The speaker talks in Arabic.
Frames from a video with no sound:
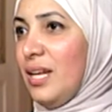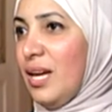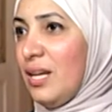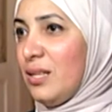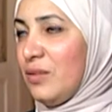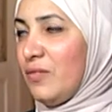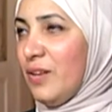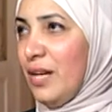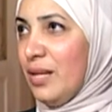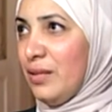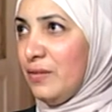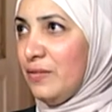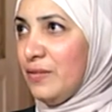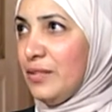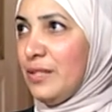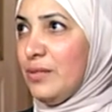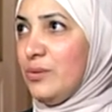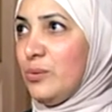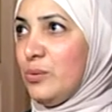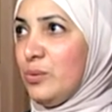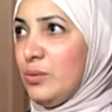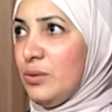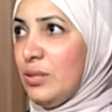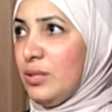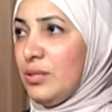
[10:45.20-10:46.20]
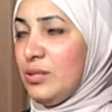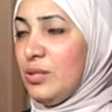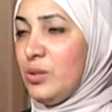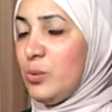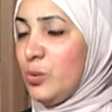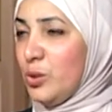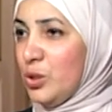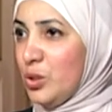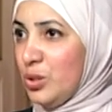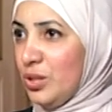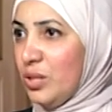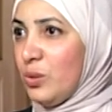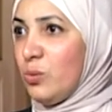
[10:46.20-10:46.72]
كانت في
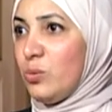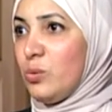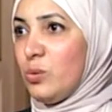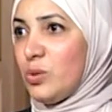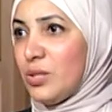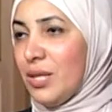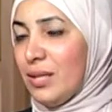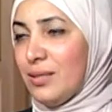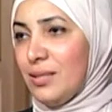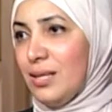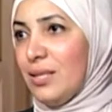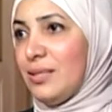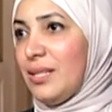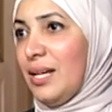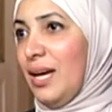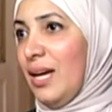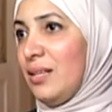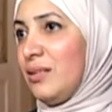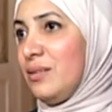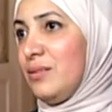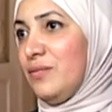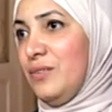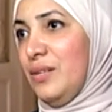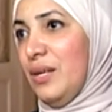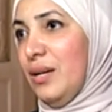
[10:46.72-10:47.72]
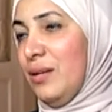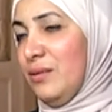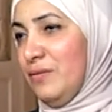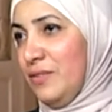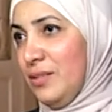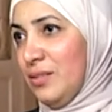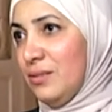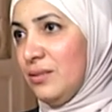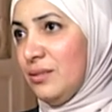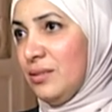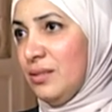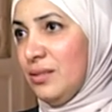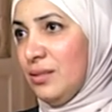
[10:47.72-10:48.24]
2022 والنسخه الثالثه كانت في
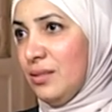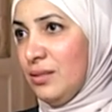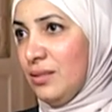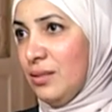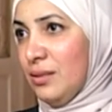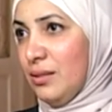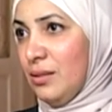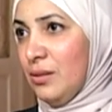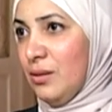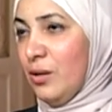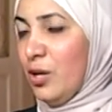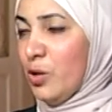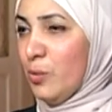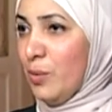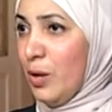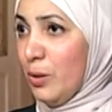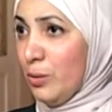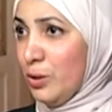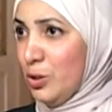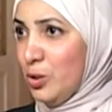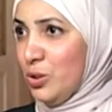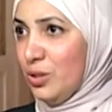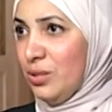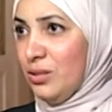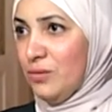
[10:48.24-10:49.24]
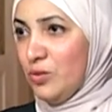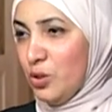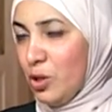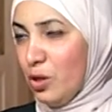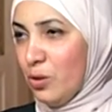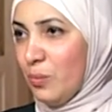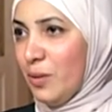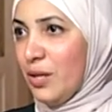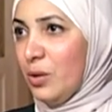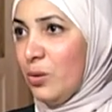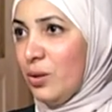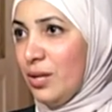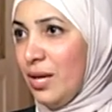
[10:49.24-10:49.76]
2024
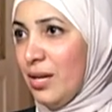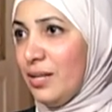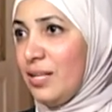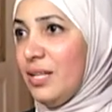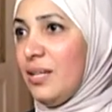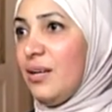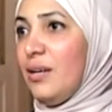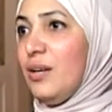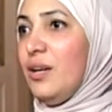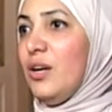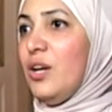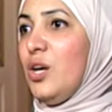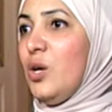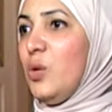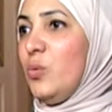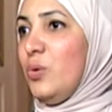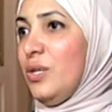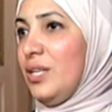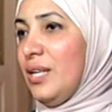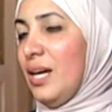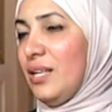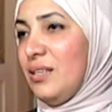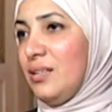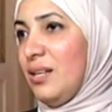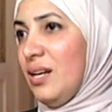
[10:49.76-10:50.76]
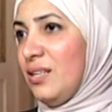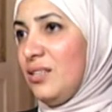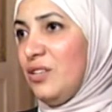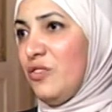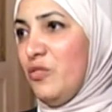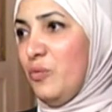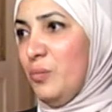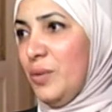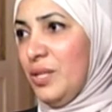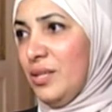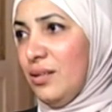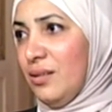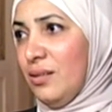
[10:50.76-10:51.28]
شهر مايو الجاري وكان
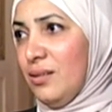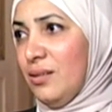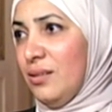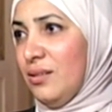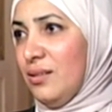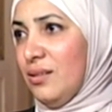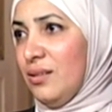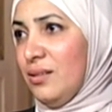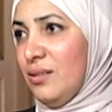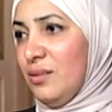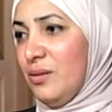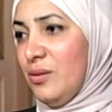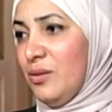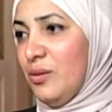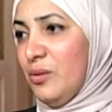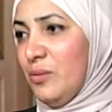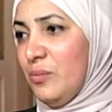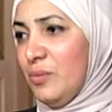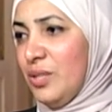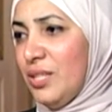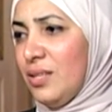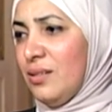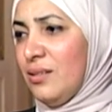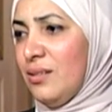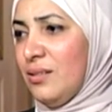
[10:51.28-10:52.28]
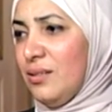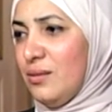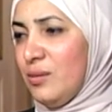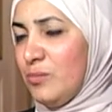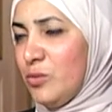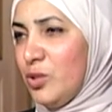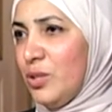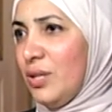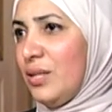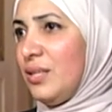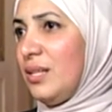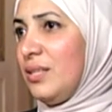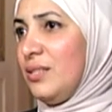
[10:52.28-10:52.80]
الهدف من من
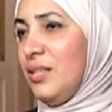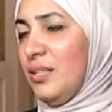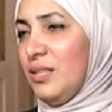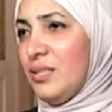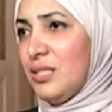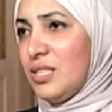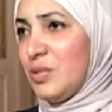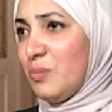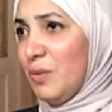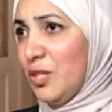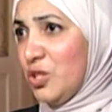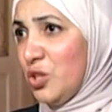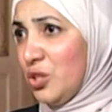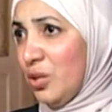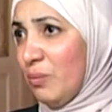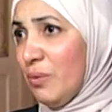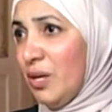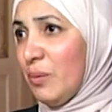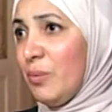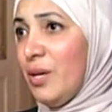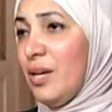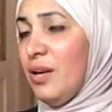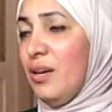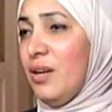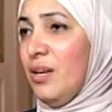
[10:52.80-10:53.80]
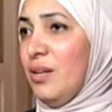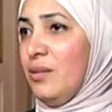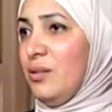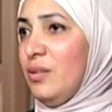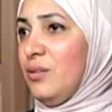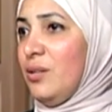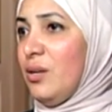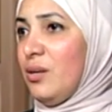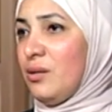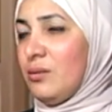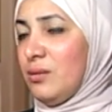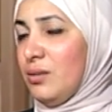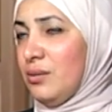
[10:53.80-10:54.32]
المنتدى ان احنا نسمع الشباب
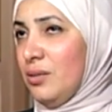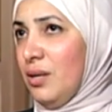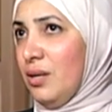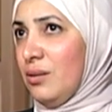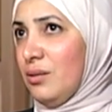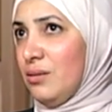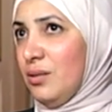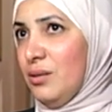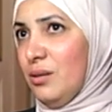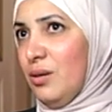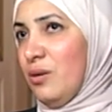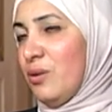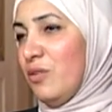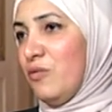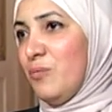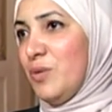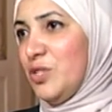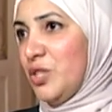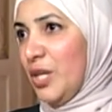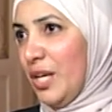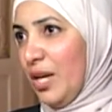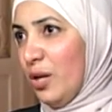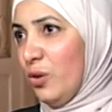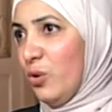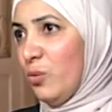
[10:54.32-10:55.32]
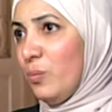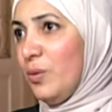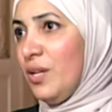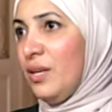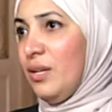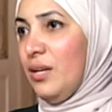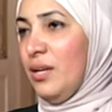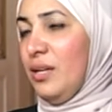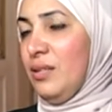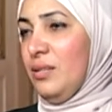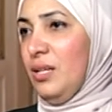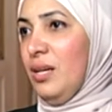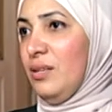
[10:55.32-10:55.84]
ان نعرف مشاكلهم
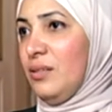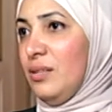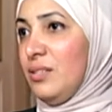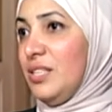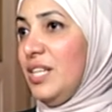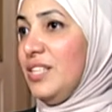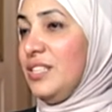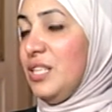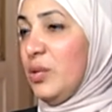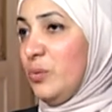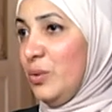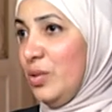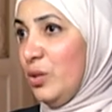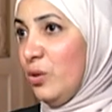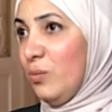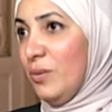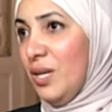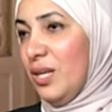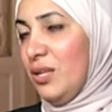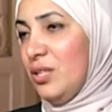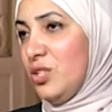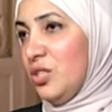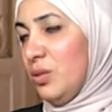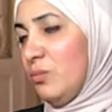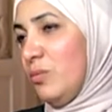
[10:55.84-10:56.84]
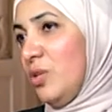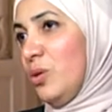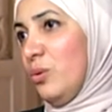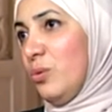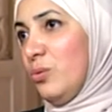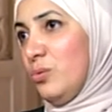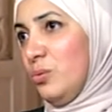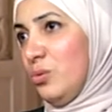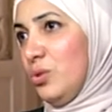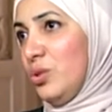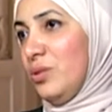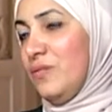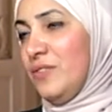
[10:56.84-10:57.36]
ان احنا نحتويهم علشان ما
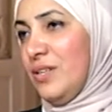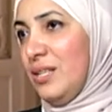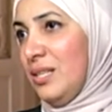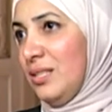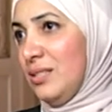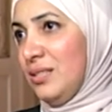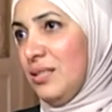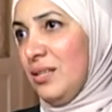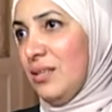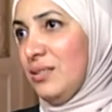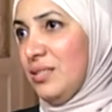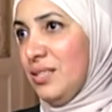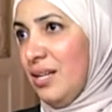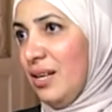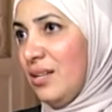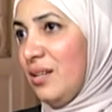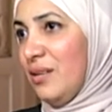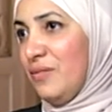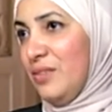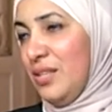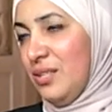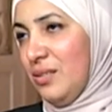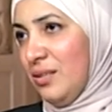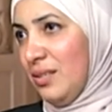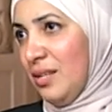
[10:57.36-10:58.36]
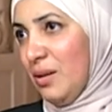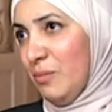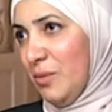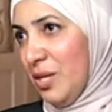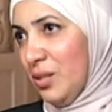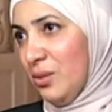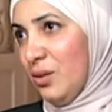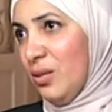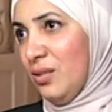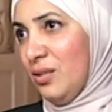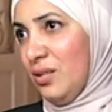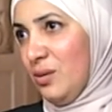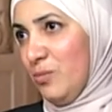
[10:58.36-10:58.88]
يكونوش فريسه سهله في ايد
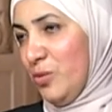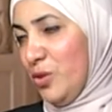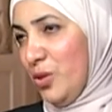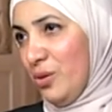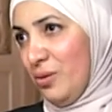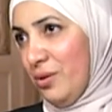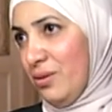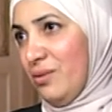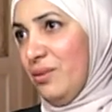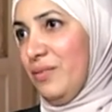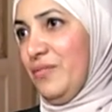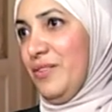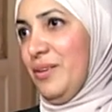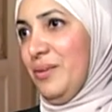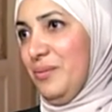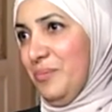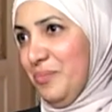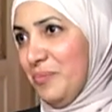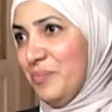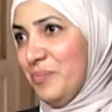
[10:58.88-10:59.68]
الجامعات المتطرفه